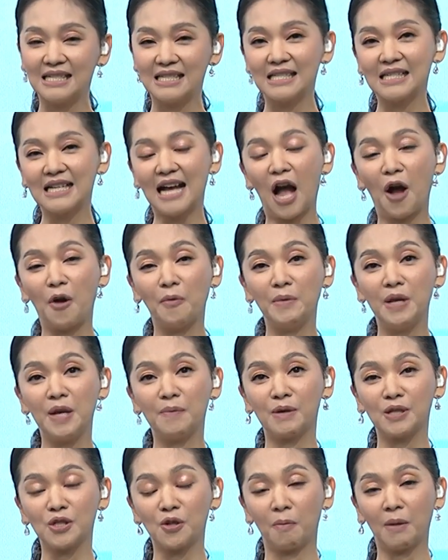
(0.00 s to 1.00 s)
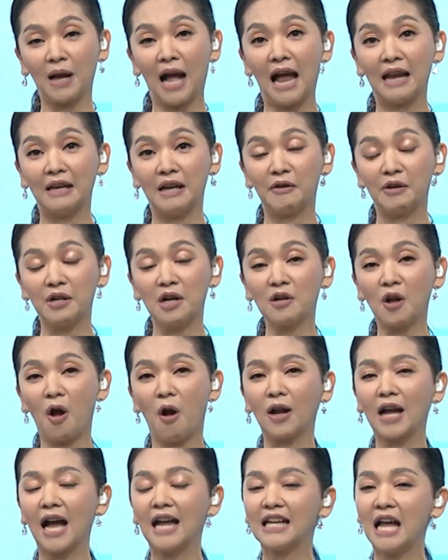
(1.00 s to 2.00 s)
ซึ่งเขามีประสบการณ์ในเรื่องข
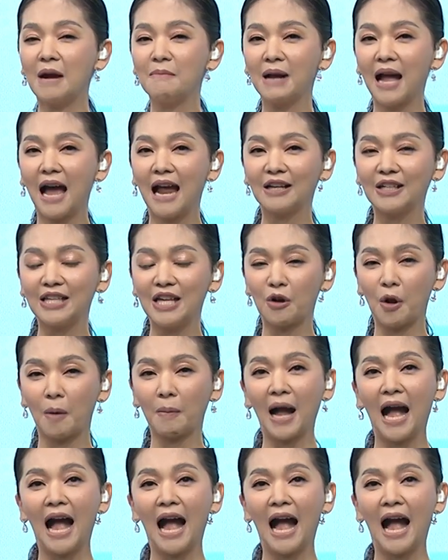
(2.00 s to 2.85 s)
องการทำงานเกี่ยวกับ